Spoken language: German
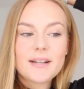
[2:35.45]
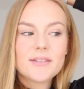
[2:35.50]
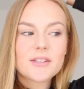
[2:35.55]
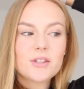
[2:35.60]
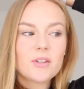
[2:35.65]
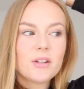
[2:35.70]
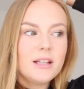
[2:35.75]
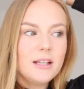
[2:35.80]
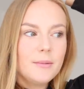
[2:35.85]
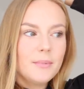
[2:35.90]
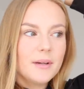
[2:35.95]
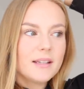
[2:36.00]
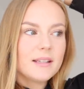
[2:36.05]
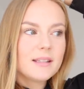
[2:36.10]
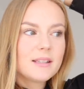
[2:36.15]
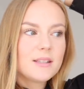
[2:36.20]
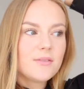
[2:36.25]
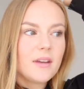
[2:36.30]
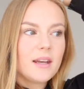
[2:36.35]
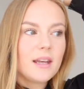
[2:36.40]
was euch lieber
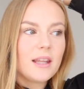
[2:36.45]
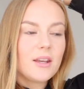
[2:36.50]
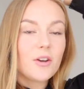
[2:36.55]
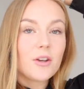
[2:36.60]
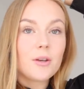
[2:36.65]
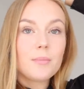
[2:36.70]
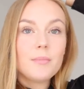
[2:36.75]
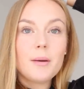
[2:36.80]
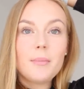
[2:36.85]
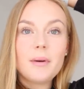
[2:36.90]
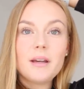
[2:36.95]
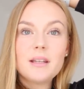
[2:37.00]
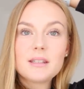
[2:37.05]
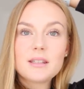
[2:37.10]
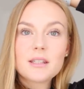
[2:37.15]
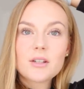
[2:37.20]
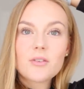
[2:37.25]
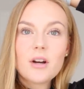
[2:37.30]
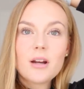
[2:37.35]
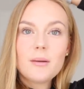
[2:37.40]
ist, wenn ich euch mehr bei
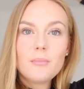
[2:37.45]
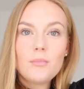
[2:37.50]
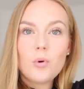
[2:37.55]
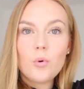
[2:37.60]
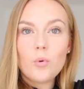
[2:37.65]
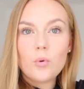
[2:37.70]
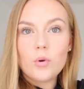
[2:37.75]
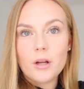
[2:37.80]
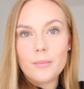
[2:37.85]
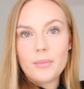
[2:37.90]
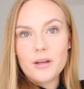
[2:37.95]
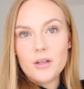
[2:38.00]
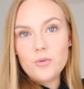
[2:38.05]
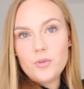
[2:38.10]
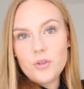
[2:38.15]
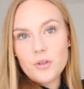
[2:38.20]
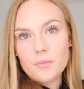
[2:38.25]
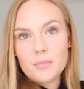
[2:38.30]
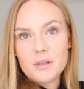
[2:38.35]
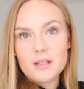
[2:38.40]
Instagram oder bei
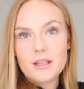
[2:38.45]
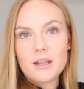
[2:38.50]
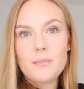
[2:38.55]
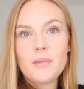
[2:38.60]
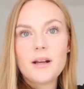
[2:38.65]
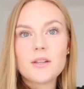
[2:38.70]
YouTube mitnehme.